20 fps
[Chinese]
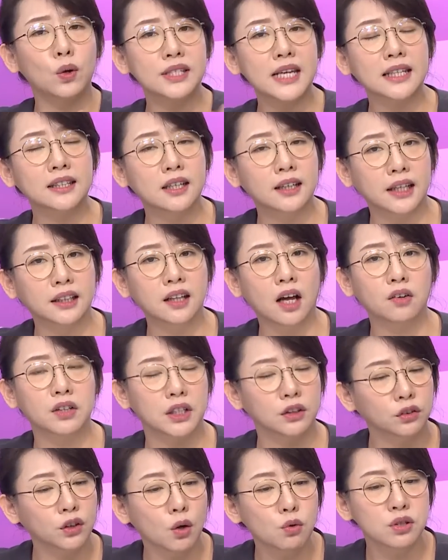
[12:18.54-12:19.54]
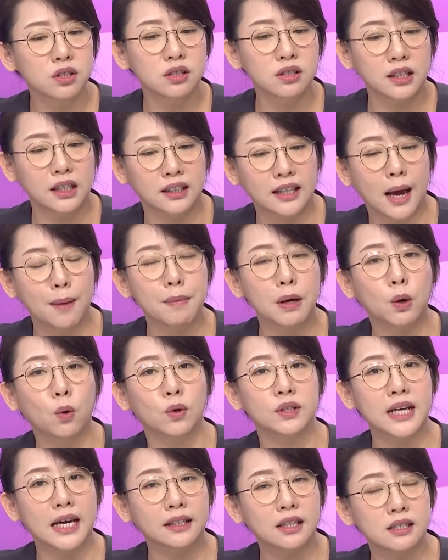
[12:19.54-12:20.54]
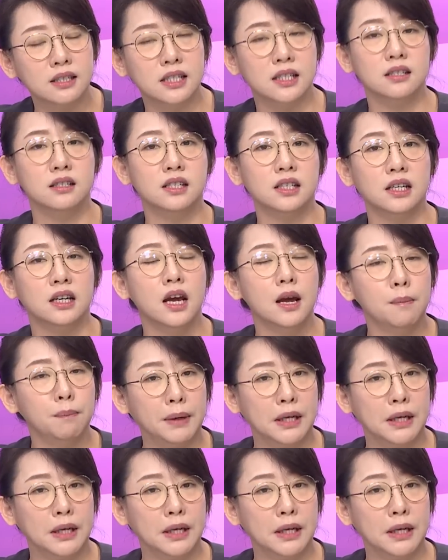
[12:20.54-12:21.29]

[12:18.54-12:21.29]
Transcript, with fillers: 个国家的领导人都是以他们国家的经济